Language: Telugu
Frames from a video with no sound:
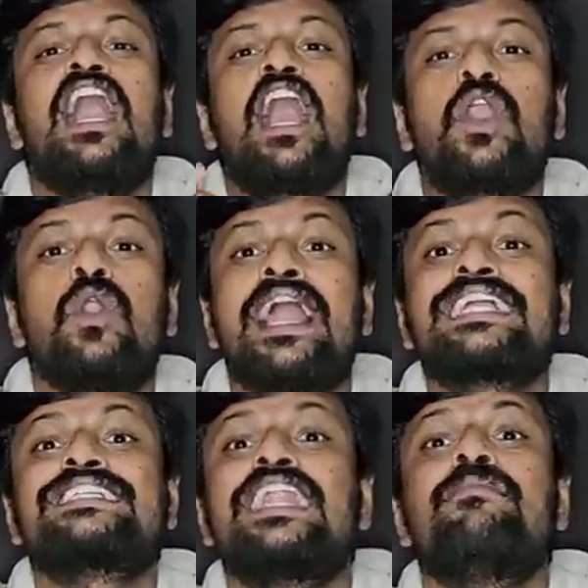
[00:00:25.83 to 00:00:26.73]
ఆరు
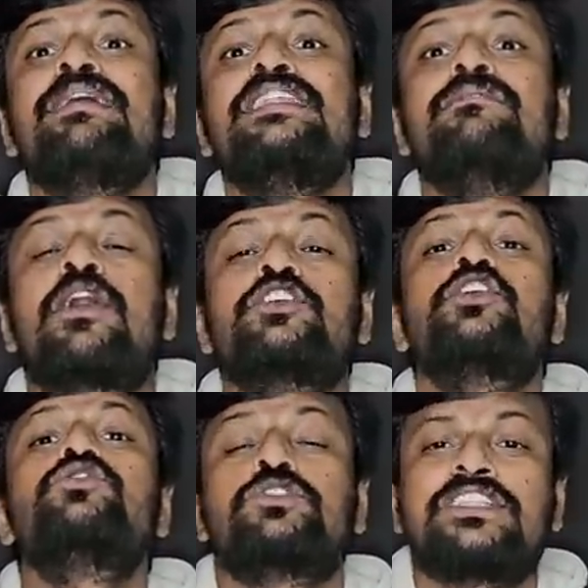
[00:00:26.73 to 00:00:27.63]
లక్షల మంది
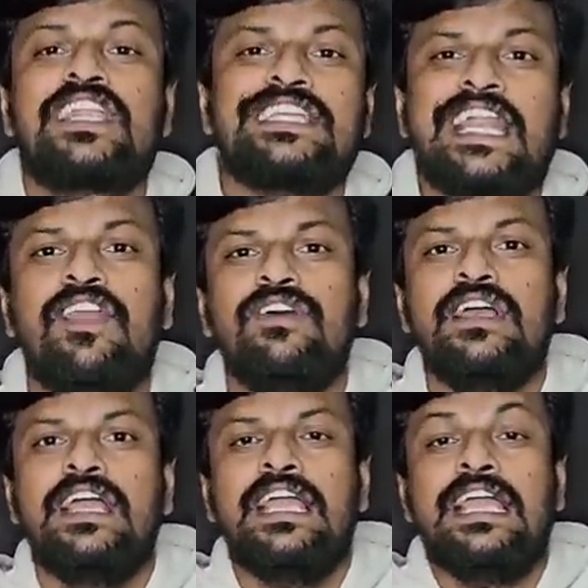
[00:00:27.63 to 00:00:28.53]
మనుషులు చూస్తున్నారు జనాలు
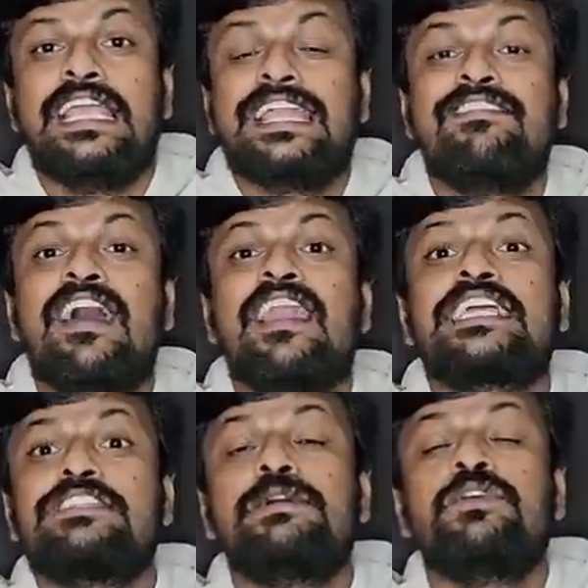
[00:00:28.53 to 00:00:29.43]
ఇరవై ఆరు
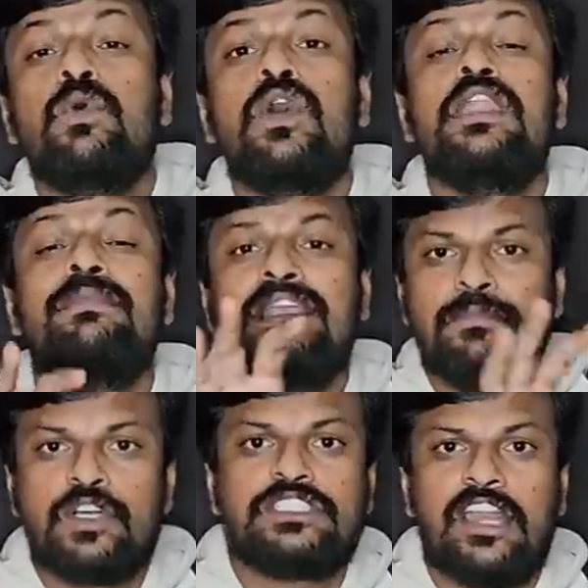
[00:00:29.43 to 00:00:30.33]
లక్షల మంది ఓన్లీ బిగ్
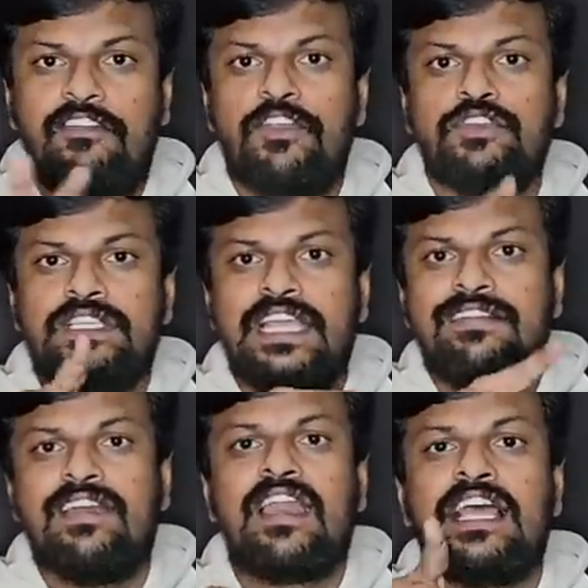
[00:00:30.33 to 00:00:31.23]
బాస్ రివ్యూస్ని
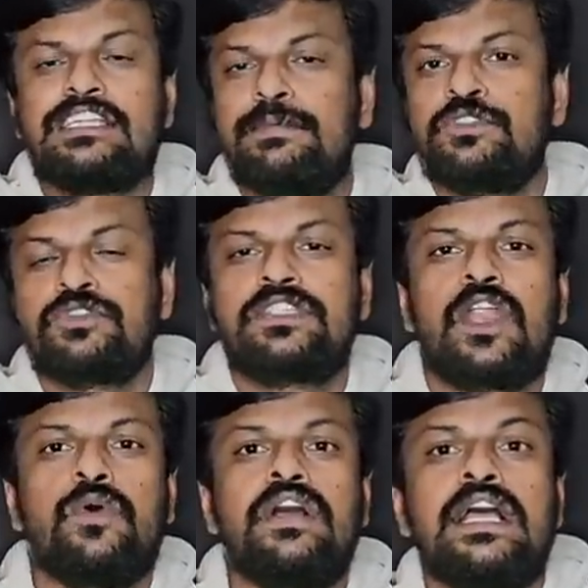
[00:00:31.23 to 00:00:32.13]
ఇరవై ఆరు లక్షల మంది
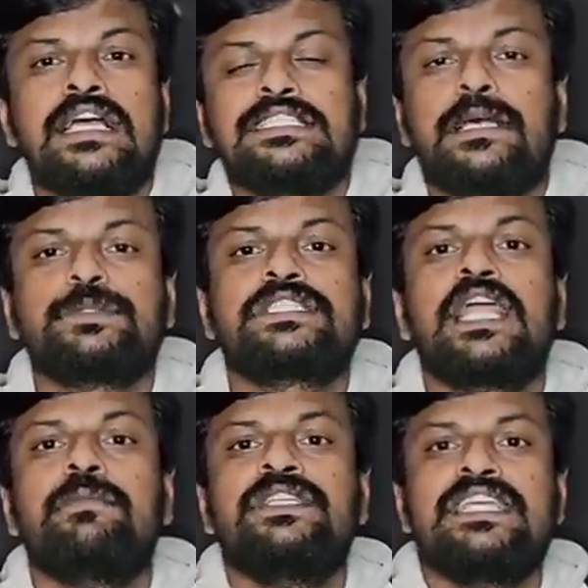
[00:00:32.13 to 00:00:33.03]
చూస్తున్నారు
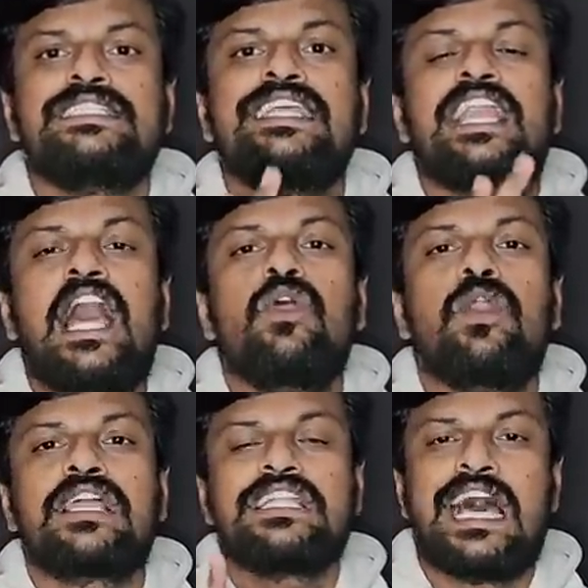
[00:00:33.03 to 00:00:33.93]
సబ్స్క్రైబ్ చేసింది నాలుగు
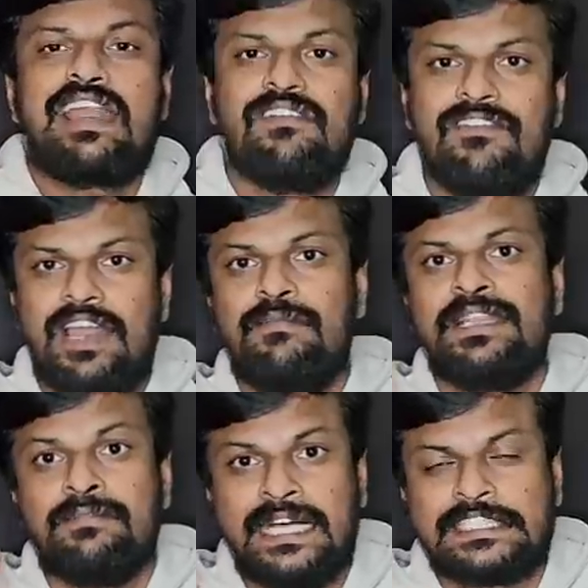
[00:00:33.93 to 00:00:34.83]
లక్షల అరవై వేల
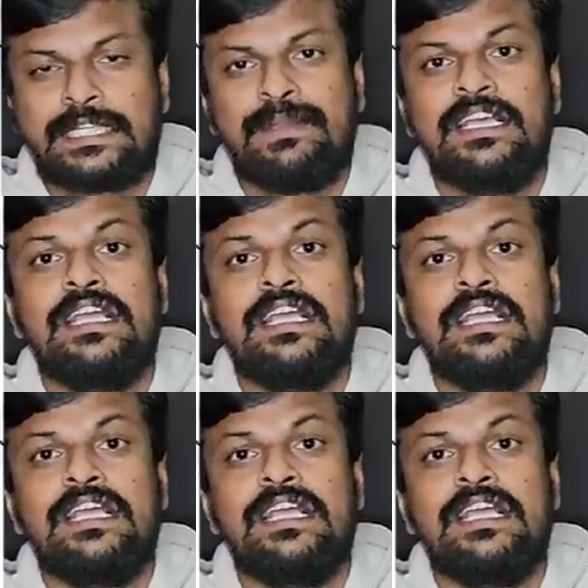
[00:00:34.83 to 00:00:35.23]
మంది మాత్రమే